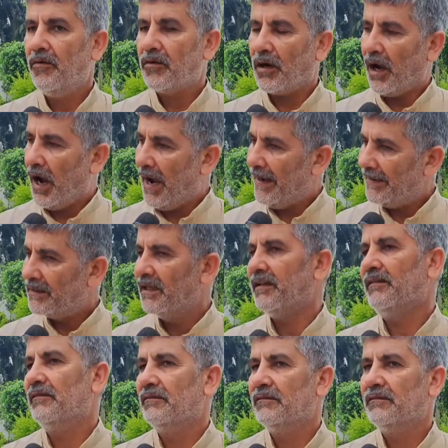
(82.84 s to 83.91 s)
और आए
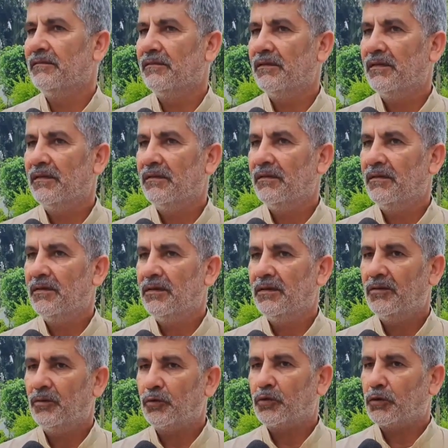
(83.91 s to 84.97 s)
दिन
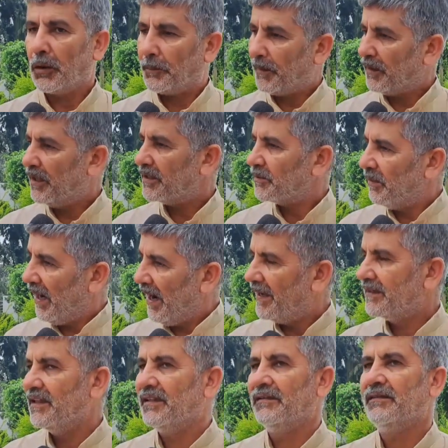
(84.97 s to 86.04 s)
उत्तर प्रदेश में
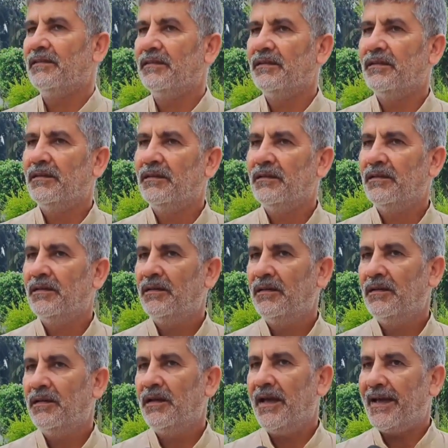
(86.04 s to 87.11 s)
आए दिन
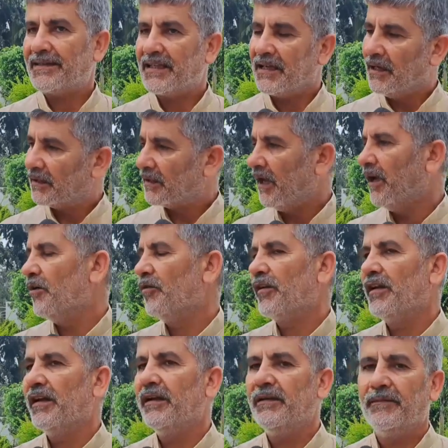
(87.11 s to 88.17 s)
ऐसी घटनाएं हो
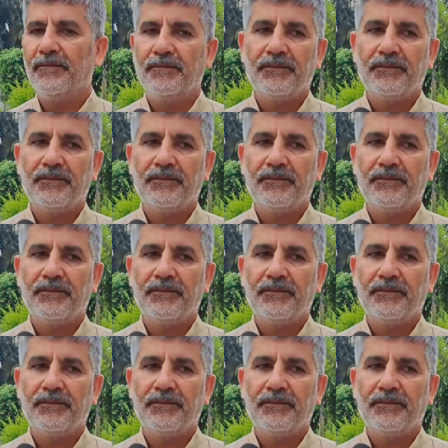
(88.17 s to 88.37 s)
रही हैं